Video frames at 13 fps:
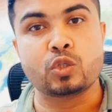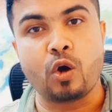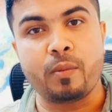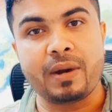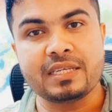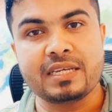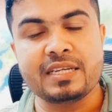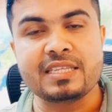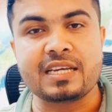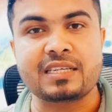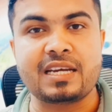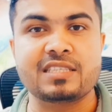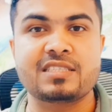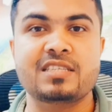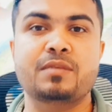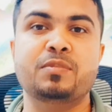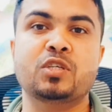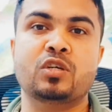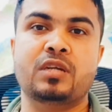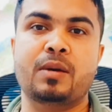সবার যে রিজেক্ট আসতেছে
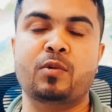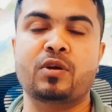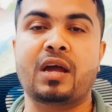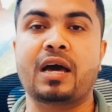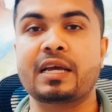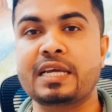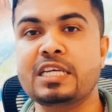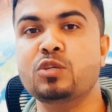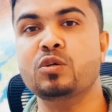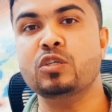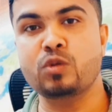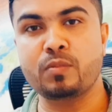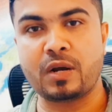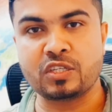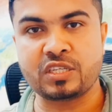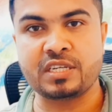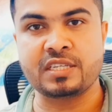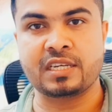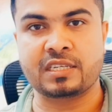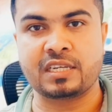বিষয়টা এমন না কিছু কিছু মানুষের
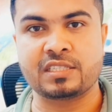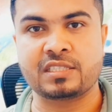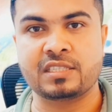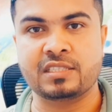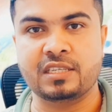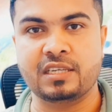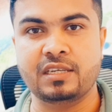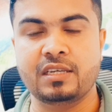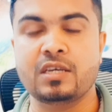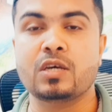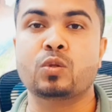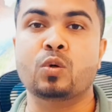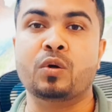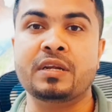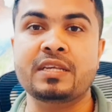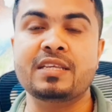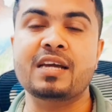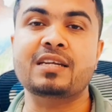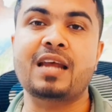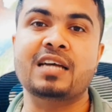রিজেক্ট আসতেছে তো
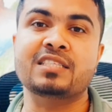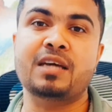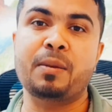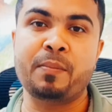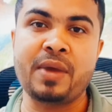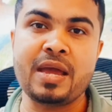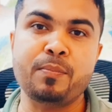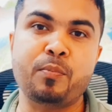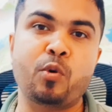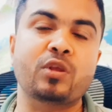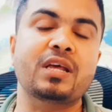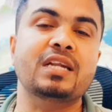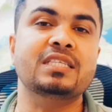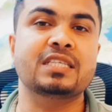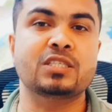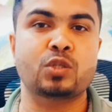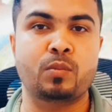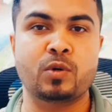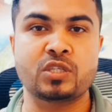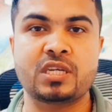রিজেক্ট আসার মেন প্রধান যে
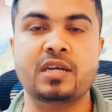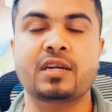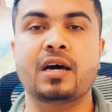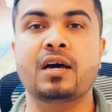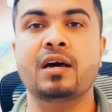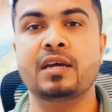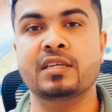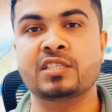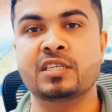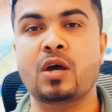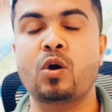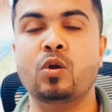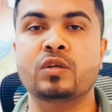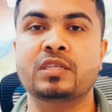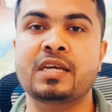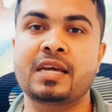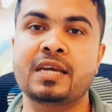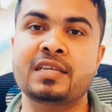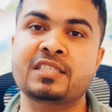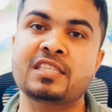সমস্যাটা সেটা হলো যে
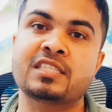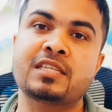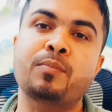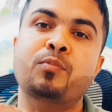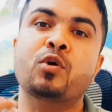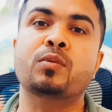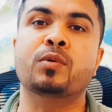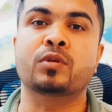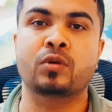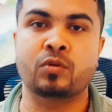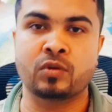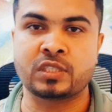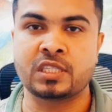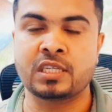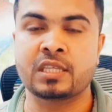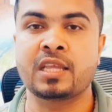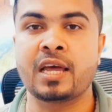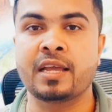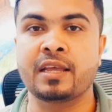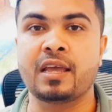এই সিস্টেম পরিবর্তন হচ্ছে
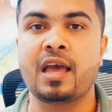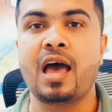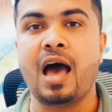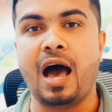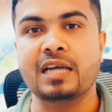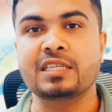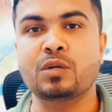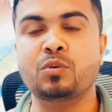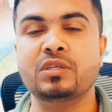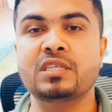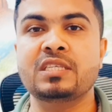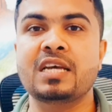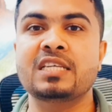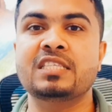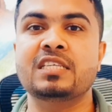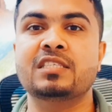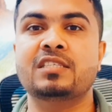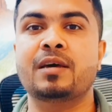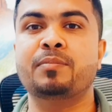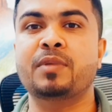তাই আশা করতেছি এই
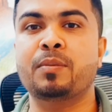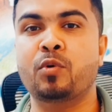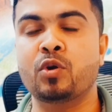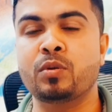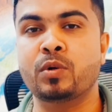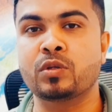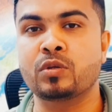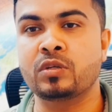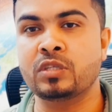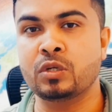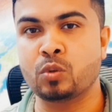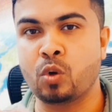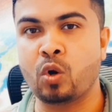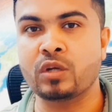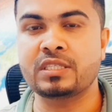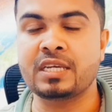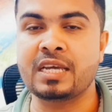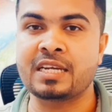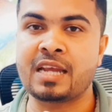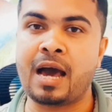সিস্টেমটা পরিবর্তন যেহেতু
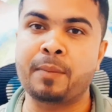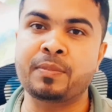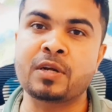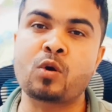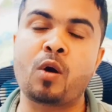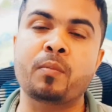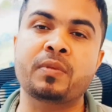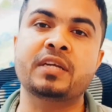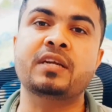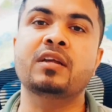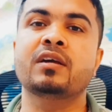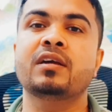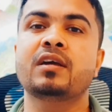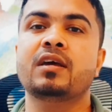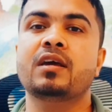হচ্ছে এটা আপডেট কমপ্লিটলি